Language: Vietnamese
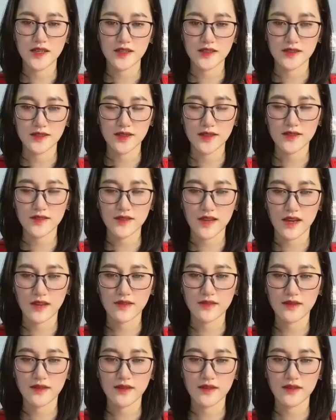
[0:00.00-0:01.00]
Rất
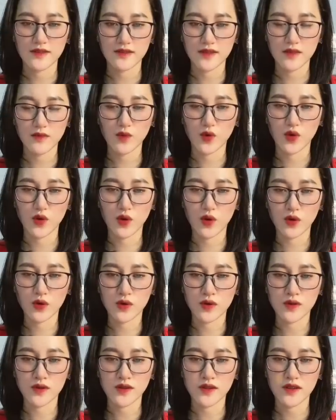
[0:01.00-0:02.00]
trắng Rất muốn hôn
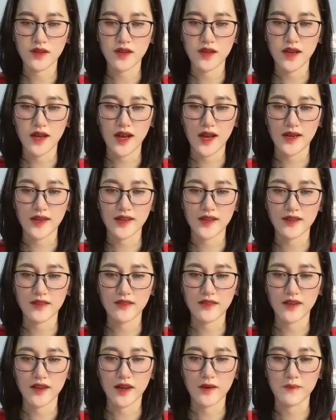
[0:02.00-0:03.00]
Hạ Linh
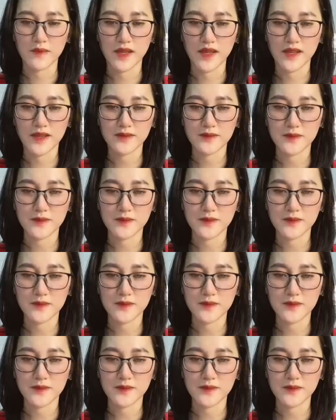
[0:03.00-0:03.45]
cười ẩm lên